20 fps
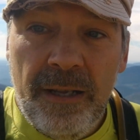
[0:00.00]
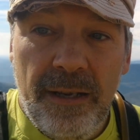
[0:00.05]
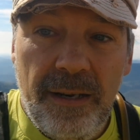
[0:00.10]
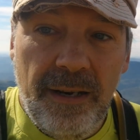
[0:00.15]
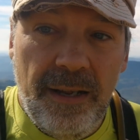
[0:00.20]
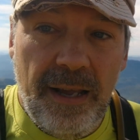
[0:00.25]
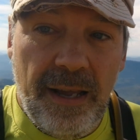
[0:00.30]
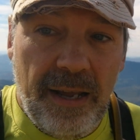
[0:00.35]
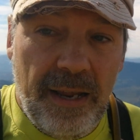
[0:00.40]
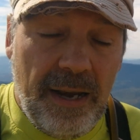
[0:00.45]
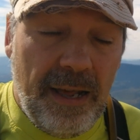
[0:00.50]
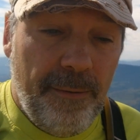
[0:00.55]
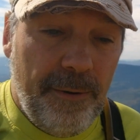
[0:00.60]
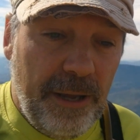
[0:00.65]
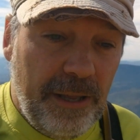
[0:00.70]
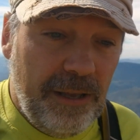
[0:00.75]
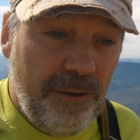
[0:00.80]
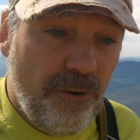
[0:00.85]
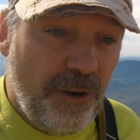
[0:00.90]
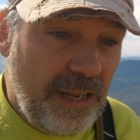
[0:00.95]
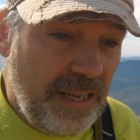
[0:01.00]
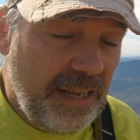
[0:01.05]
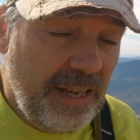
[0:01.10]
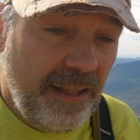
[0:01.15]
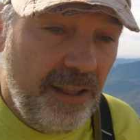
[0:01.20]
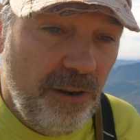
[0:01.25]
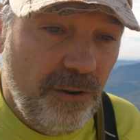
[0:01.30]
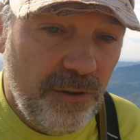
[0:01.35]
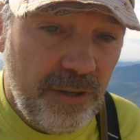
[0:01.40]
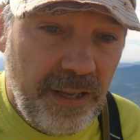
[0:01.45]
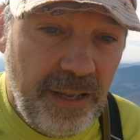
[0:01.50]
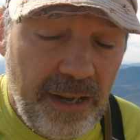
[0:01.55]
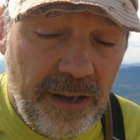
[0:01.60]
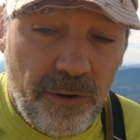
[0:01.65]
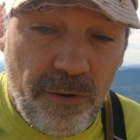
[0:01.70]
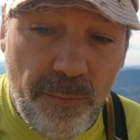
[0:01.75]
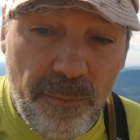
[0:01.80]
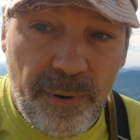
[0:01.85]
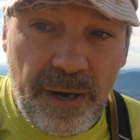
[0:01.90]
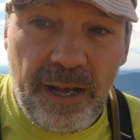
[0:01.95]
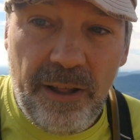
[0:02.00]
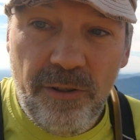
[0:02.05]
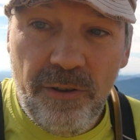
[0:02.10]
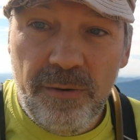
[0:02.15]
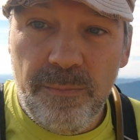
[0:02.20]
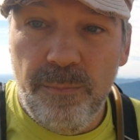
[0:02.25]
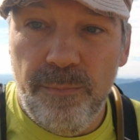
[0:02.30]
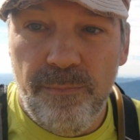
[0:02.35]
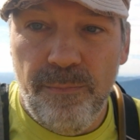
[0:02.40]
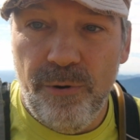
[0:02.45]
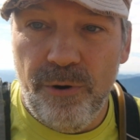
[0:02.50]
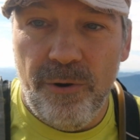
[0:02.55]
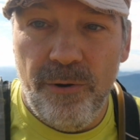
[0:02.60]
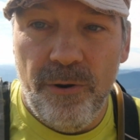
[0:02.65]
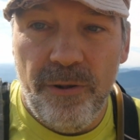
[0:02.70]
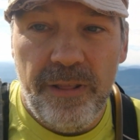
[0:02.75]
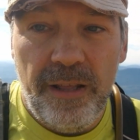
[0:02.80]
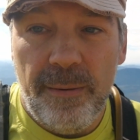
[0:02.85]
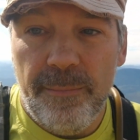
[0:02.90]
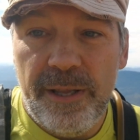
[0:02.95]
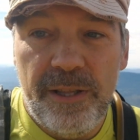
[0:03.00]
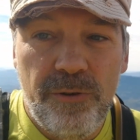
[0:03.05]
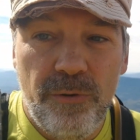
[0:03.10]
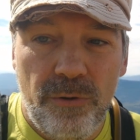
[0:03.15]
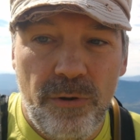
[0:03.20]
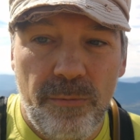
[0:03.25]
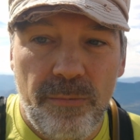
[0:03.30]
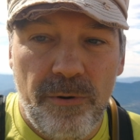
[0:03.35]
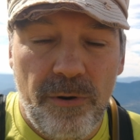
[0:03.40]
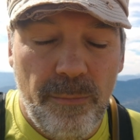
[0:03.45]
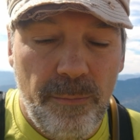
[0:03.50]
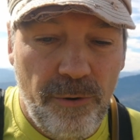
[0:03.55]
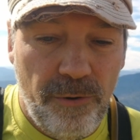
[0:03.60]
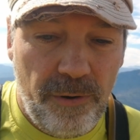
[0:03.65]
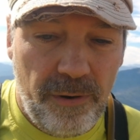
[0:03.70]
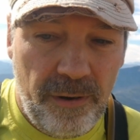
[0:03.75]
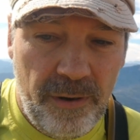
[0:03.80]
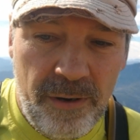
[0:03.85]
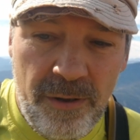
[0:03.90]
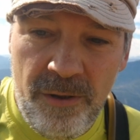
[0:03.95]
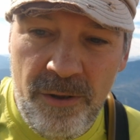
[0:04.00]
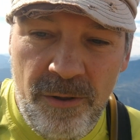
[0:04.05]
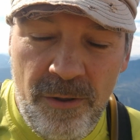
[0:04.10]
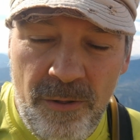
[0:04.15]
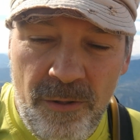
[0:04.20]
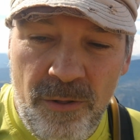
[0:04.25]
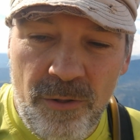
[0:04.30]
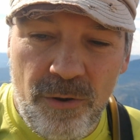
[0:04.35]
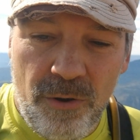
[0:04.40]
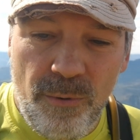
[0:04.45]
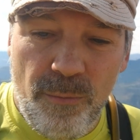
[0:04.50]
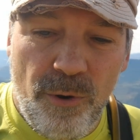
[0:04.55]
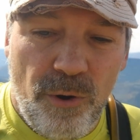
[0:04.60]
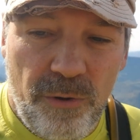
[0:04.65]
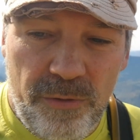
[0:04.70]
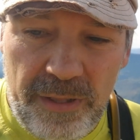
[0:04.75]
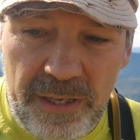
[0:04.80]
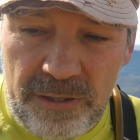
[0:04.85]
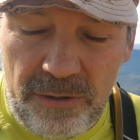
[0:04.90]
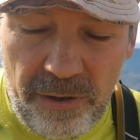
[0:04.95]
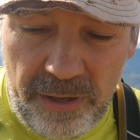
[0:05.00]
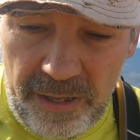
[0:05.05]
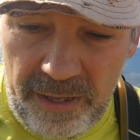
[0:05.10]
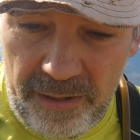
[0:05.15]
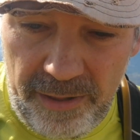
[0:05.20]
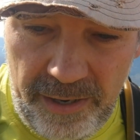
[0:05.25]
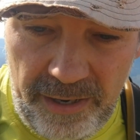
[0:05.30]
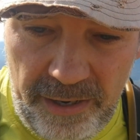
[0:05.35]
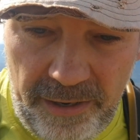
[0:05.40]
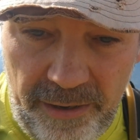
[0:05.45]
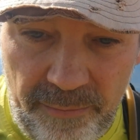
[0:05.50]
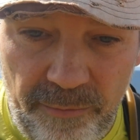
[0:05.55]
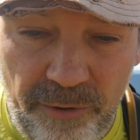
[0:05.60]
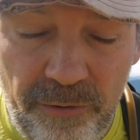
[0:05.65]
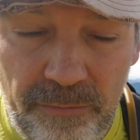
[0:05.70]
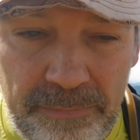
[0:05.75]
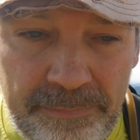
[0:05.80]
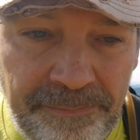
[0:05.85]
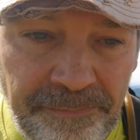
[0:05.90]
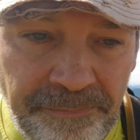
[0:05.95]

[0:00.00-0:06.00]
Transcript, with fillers: eh, la mayoría de los que han comprado es por conocerme en YouTube, no por cómo contesto allí en Telegram, ¿no?